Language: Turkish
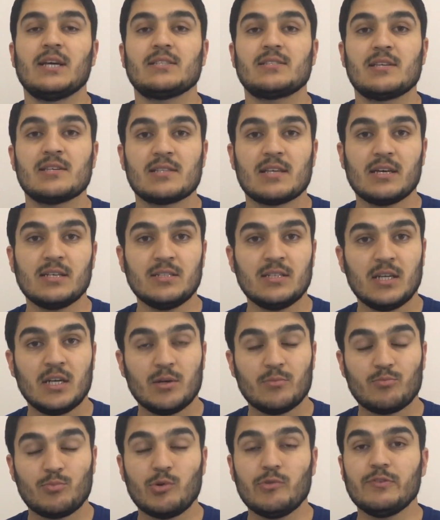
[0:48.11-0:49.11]
Sizler
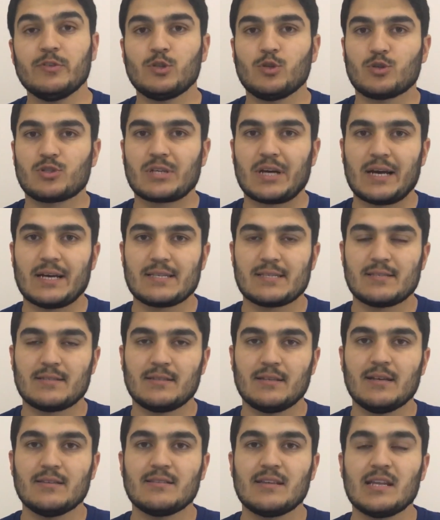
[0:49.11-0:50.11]
bu video
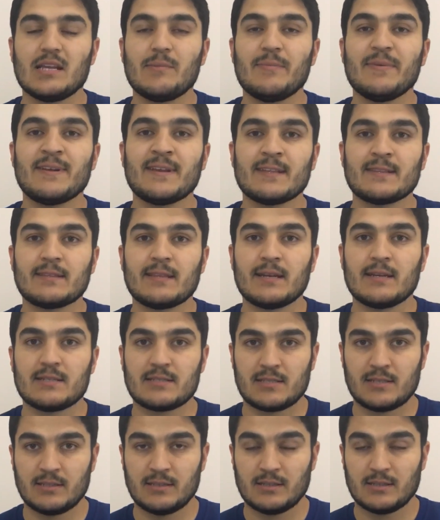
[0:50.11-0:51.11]
sayesinde deneme
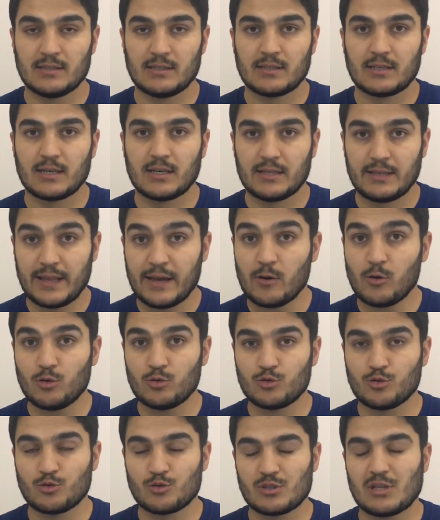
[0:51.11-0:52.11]
netlerinizin ne
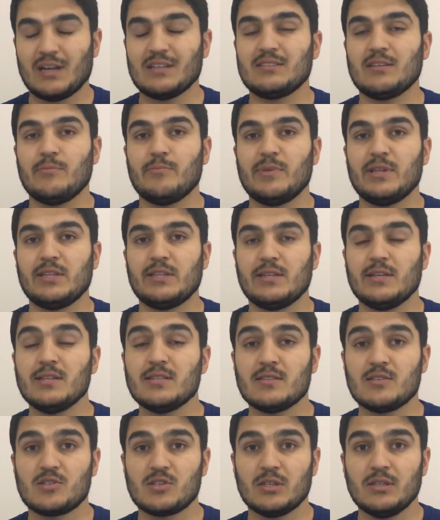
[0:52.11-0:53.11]
olduğunu zaten
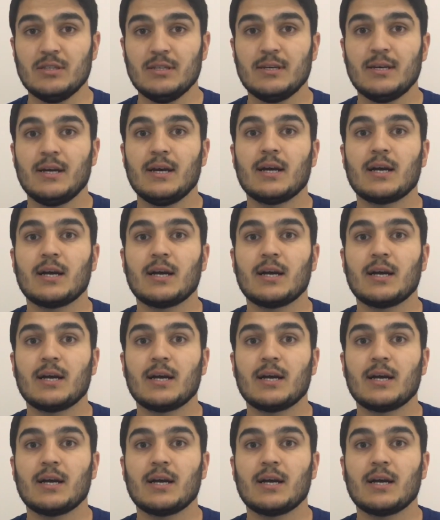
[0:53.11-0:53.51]
bildiğiniz için